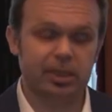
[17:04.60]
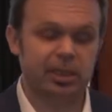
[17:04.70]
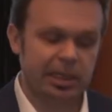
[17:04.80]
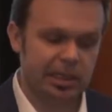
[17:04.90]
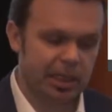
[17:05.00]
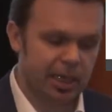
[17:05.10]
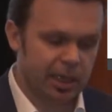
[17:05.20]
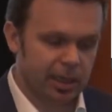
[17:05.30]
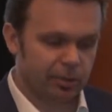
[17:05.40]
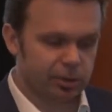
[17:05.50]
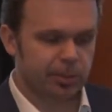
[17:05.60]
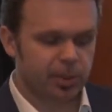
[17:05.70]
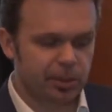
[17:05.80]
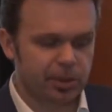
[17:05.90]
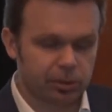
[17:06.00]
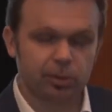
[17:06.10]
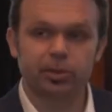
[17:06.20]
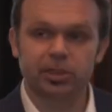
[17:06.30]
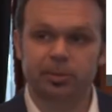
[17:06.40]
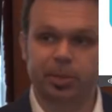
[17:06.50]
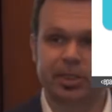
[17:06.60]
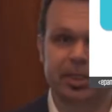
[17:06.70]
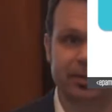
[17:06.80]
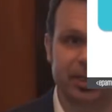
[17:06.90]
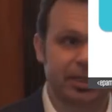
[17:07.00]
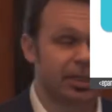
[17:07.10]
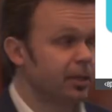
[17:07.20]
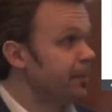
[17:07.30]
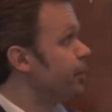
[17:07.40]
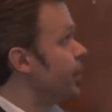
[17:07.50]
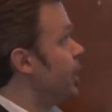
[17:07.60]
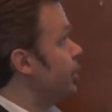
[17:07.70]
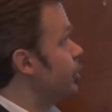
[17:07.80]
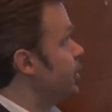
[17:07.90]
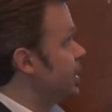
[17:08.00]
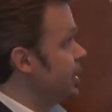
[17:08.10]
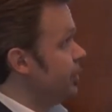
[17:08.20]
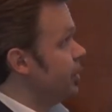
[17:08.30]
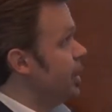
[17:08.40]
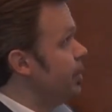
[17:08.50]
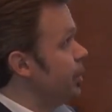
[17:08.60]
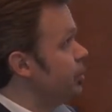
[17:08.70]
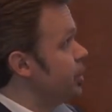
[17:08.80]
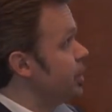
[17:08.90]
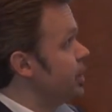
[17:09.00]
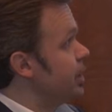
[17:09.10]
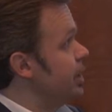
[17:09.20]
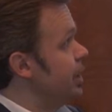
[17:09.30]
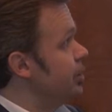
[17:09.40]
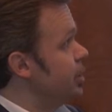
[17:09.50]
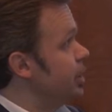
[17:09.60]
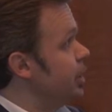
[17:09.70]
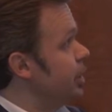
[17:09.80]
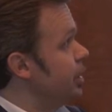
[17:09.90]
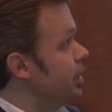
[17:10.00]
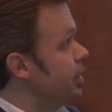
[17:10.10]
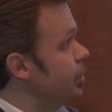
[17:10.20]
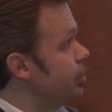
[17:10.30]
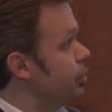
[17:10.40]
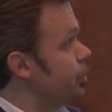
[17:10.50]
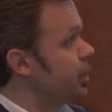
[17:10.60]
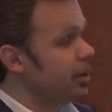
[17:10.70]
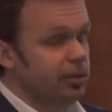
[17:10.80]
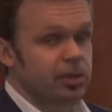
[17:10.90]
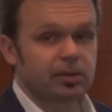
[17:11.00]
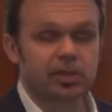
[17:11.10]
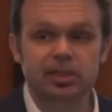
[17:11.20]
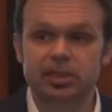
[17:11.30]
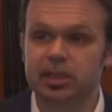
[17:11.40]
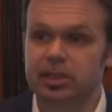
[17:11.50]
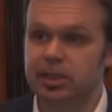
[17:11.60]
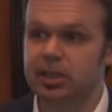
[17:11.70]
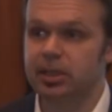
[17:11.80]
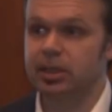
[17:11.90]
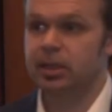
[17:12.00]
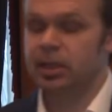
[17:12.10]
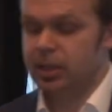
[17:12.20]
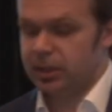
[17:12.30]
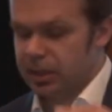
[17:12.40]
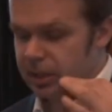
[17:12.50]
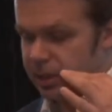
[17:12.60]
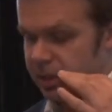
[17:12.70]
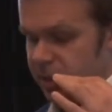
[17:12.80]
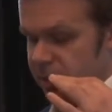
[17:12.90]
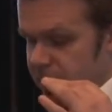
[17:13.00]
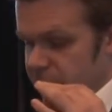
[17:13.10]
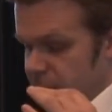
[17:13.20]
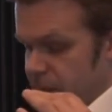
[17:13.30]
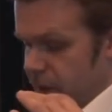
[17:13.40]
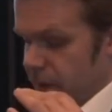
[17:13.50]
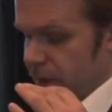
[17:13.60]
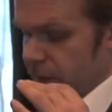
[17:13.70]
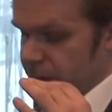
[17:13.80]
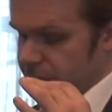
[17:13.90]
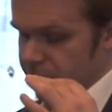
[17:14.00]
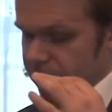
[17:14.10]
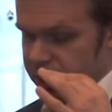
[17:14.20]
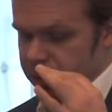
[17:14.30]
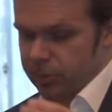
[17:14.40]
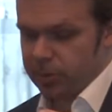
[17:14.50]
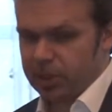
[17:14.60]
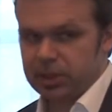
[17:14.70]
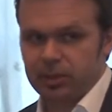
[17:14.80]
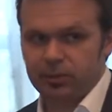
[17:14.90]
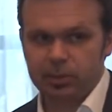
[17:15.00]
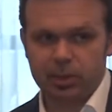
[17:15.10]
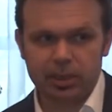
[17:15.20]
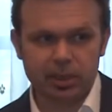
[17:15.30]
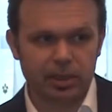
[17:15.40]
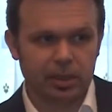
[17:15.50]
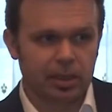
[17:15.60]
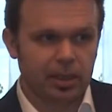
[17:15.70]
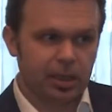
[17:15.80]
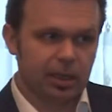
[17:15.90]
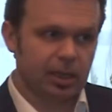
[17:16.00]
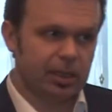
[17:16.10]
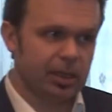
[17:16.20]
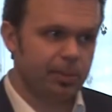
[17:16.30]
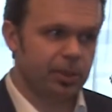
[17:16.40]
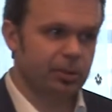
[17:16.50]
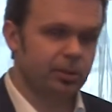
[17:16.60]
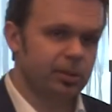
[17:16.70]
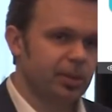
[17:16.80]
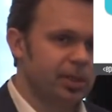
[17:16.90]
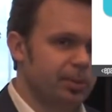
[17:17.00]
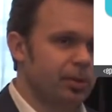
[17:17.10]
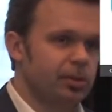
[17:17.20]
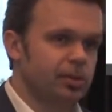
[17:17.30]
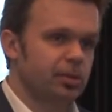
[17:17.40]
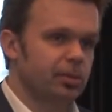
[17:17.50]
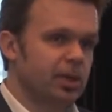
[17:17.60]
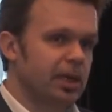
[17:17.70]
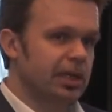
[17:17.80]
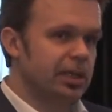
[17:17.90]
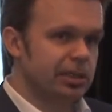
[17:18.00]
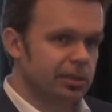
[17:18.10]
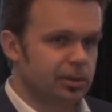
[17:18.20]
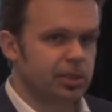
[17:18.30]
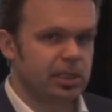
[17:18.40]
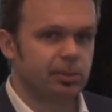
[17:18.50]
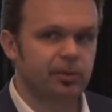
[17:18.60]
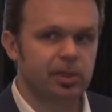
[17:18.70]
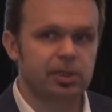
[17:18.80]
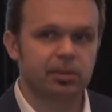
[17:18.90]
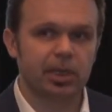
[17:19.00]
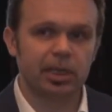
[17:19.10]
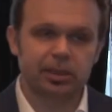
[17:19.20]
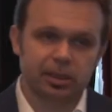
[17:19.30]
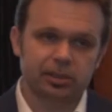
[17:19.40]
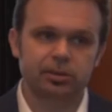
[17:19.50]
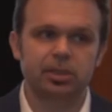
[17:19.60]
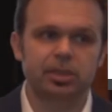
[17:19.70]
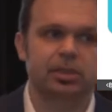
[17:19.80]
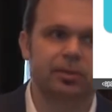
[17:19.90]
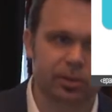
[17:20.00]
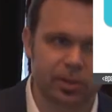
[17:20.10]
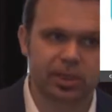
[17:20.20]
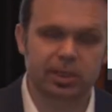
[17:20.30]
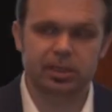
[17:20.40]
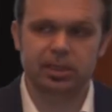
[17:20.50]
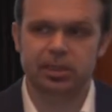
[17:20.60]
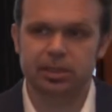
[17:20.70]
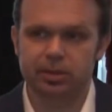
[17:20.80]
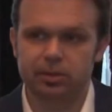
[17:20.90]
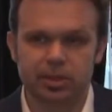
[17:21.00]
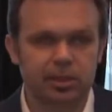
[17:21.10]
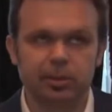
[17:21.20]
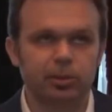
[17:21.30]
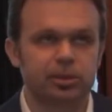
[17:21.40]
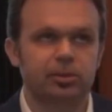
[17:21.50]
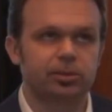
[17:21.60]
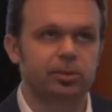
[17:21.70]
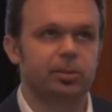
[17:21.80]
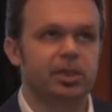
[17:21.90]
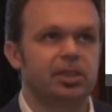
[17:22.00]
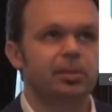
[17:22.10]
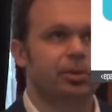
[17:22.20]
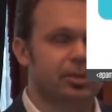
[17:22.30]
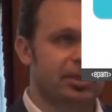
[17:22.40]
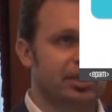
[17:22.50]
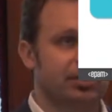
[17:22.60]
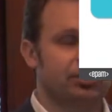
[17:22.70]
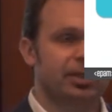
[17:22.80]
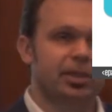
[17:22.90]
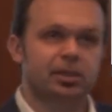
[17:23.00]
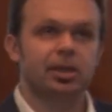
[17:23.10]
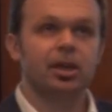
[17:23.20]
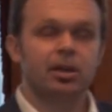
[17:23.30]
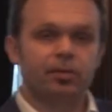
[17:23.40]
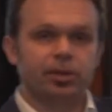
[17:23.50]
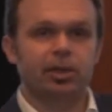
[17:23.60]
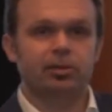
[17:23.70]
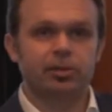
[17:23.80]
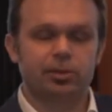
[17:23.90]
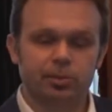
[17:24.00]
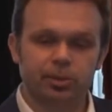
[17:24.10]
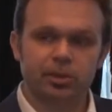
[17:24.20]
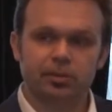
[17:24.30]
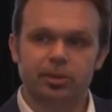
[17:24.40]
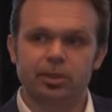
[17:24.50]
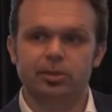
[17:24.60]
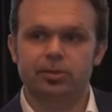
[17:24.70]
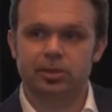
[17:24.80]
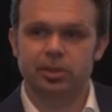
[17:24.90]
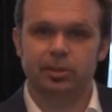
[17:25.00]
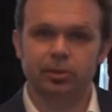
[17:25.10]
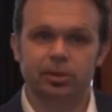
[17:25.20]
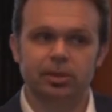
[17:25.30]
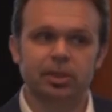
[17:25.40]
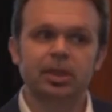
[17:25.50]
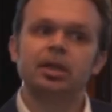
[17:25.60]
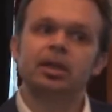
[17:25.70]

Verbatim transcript: Да, и нужно понимать, кто будет этот процесс вести. Но без этого не получится следующий э, кусочек, который называется стратегия. Да, наша стратегия – это на что мы обращаем внимание, какие подходы мы используем, какие сложности мы видим. Это должно решаться внутри организации. То есть это не может там кто-то прийти и просто снаружи сказать, вот так у вас все будет, вот так у вас все заработает.